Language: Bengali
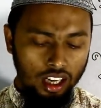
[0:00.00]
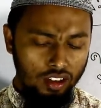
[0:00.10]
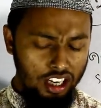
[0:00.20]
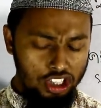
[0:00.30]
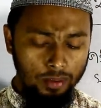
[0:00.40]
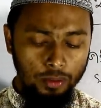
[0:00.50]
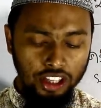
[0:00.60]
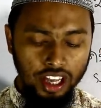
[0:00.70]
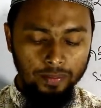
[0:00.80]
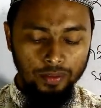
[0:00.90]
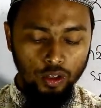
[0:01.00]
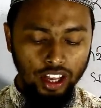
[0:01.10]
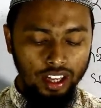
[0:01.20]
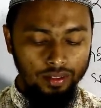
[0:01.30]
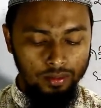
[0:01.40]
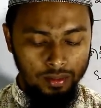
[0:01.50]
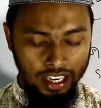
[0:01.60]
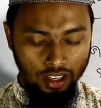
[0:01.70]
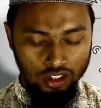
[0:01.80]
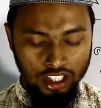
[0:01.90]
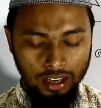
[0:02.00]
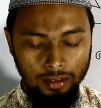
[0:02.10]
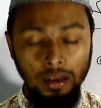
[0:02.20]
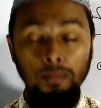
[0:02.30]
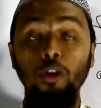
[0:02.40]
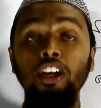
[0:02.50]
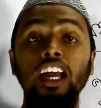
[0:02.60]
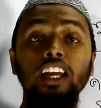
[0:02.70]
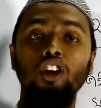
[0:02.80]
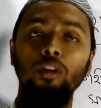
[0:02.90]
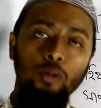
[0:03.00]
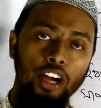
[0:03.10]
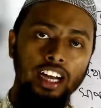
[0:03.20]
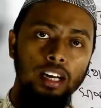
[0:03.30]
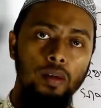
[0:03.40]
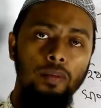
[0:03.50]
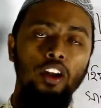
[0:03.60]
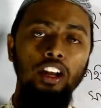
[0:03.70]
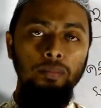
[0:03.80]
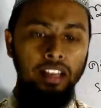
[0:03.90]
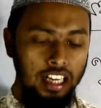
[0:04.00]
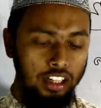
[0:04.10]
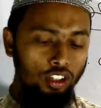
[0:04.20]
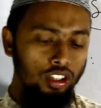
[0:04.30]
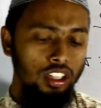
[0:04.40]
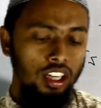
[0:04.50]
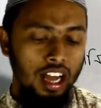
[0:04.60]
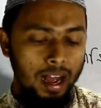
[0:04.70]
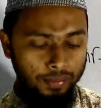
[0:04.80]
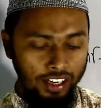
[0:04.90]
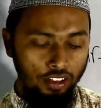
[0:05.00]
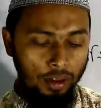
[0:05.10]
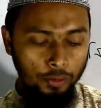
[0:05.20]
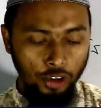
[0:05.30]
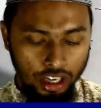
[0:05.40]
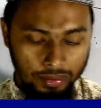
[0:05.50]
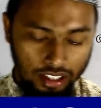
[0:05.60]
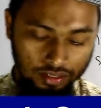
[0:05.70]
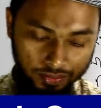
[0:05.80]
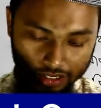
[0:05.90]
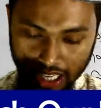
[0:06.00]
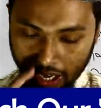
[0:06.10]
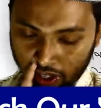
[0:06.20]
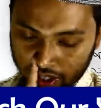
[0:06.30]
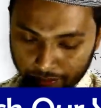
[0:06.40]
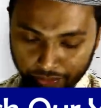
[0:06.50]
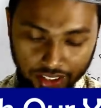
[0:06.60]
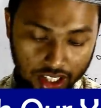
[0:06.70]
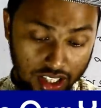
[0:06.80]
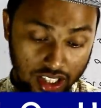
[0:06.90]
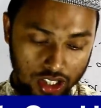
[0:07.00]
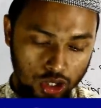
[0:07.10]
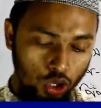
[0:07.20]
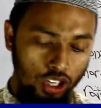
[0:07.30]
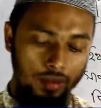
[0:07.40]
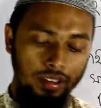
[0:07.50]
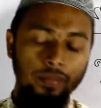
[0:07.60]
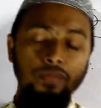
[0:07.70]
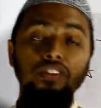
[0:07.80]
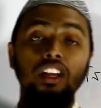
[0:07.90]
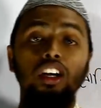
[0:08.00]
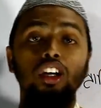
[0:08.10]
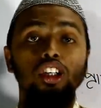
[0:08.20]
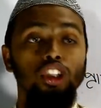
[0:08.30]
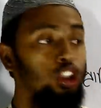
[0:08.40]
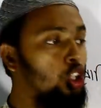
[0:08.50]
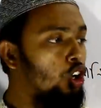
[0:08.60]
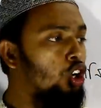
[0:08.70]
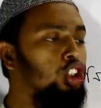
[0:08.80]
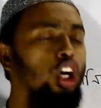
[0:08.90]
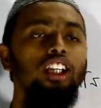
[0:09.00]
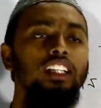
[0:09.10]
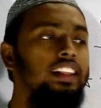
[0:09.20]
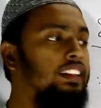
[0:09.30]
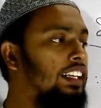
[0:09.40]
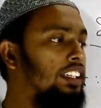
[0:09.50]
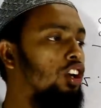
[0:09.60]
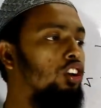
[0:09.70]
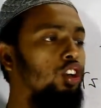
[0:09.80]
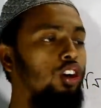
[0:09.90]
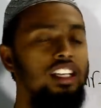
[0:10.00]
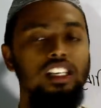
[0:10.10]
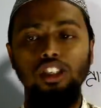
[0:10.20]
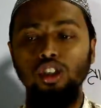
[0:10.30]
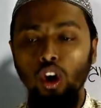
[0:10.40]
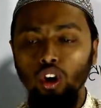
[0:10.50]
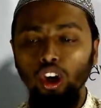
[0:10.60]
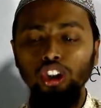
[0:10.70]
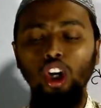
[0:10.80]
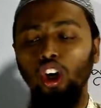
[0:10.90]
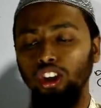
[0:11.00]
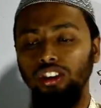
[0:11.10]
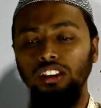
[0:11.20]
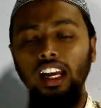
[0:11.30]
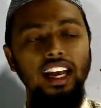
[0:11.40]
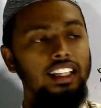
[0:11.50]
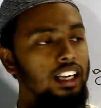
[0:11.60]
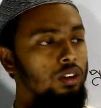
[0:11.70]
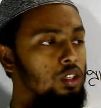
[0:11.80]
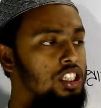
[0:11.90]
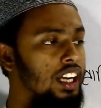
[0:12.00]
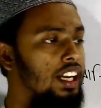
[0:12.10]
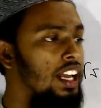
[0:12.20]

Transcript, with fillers: ওরা সম্পর্কে উনি মানে হচ্ছে মানে বৈজ্ঞানিক কল্পকাহিনীর ব্যাপারে অনেক বিখ্যাত আপনারা এগুলো পড়ে নেবেন যাই হোক শুরু করি আমরা সৌরজগতের তৃতীয় গ্রহ আচ্ছা সৌরজগৎ তাহলে এখান থেকে কোয়েশ্চেন